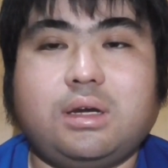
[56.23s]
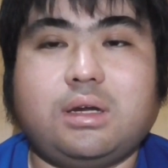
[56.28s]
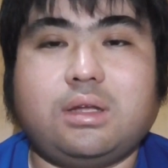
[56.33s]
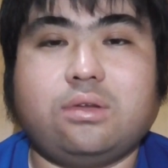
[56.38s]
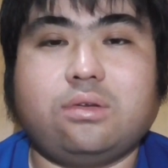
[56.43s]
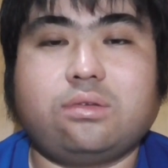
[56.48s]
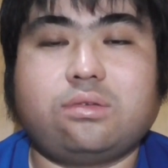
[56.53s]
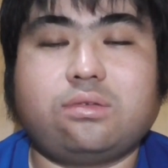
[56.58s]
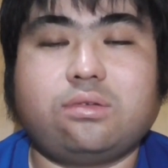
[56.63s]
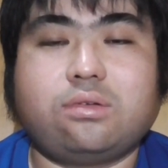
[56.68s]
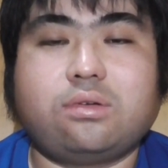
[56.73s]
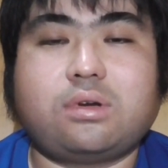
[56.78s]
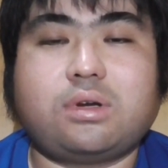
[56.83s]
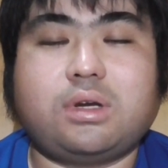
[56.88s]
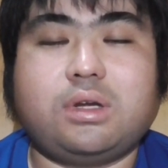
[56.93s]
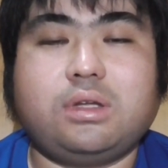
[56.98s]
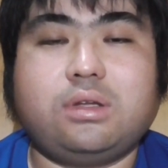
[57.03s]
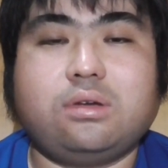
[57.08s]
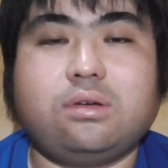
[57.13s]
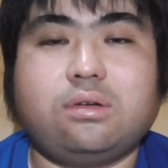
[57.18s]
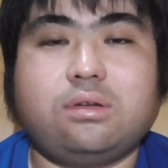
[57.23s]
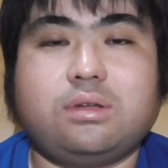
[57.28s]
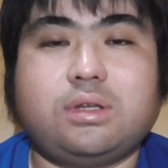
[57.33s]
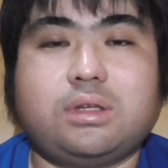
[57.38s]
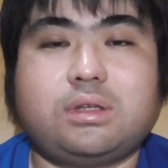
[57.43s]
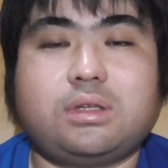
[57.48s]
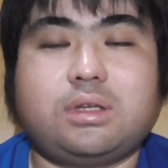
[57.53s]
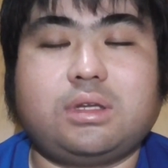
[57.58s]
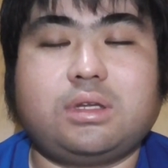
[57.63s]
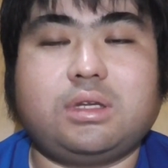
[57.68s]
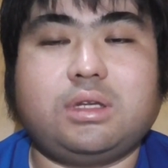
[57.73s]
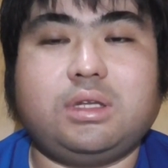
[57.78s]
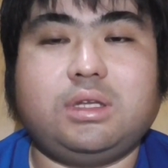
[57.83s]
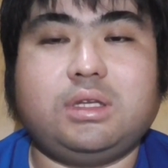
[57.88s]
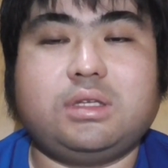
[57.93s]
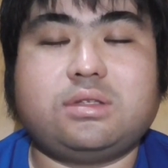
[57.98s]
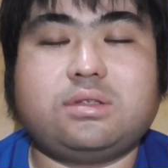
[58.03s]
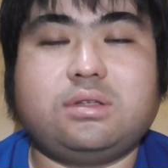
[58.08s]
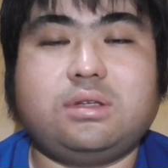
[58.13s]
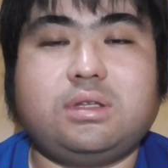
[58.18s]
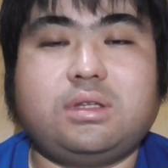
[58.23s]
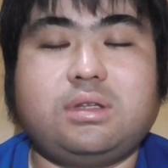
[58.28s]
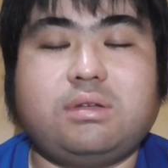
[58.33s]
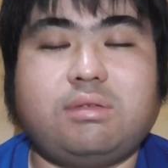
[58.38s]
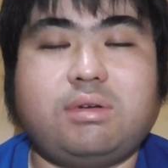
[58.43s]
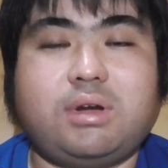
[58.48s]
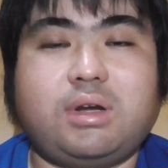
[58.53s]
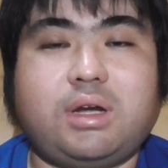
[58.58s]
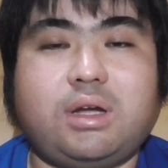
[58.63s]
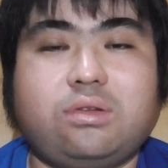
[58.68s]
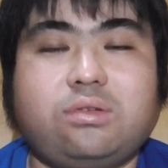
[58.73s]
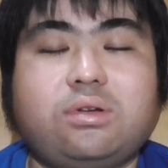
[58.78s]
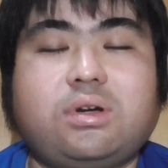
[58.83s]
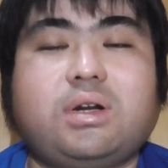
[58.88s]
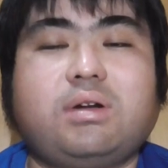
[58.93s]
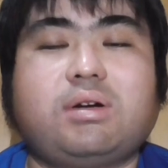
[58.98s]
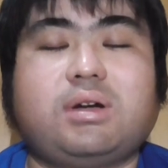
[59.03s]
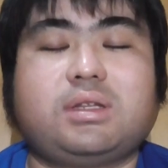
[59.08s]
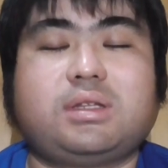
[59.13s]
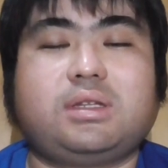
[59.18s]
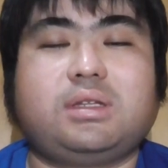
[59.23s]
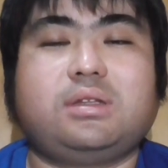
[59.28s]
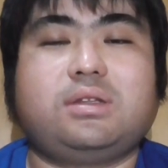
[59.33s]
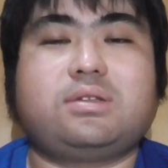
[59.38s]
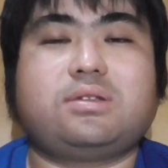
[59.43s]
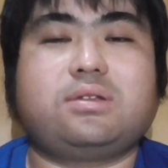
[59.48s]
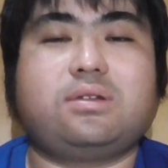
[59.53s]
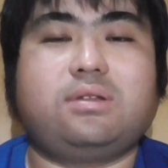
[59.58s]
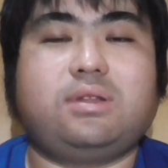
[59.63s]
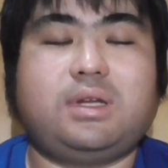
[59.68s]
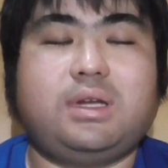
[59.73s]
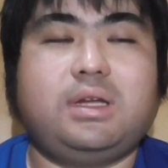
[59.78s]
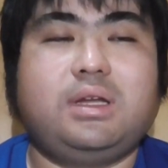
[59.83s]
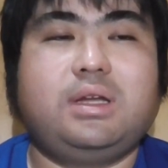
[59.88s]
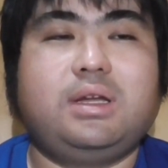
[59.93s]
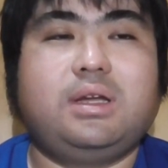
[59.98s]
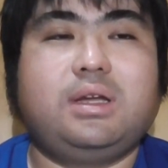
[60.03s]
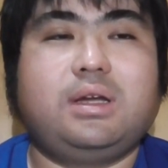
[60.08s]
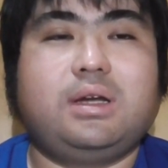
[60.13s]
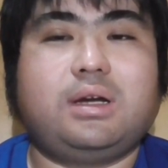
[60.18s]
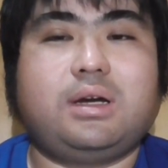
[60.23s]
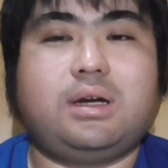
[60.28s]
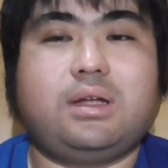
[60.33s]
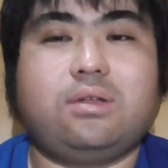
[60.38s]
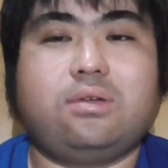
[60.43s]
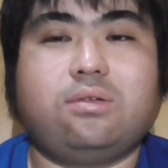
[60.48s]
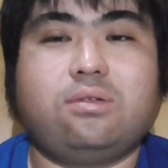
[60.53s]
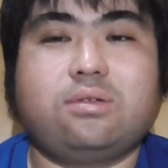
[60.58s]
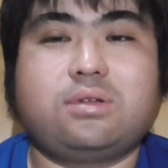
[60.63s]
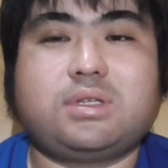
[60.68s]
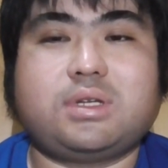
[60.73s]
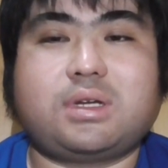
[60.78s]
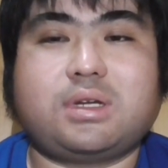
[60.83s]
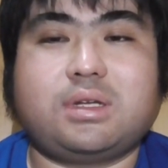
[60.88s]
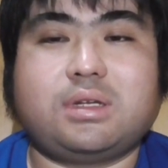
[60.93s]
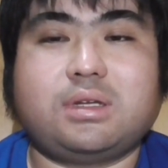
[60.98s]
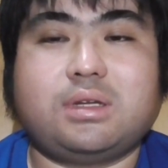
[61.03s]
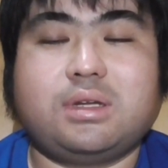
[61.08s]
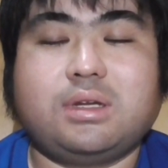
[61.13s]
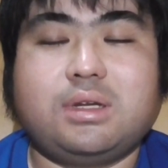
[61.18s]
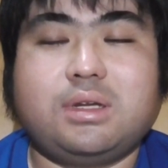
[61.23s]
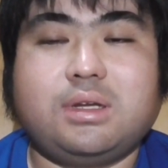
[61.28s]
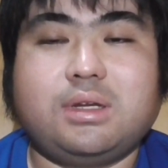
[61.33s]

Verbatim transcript: あの投開票だった日については後から分かったんですよね。あの大阪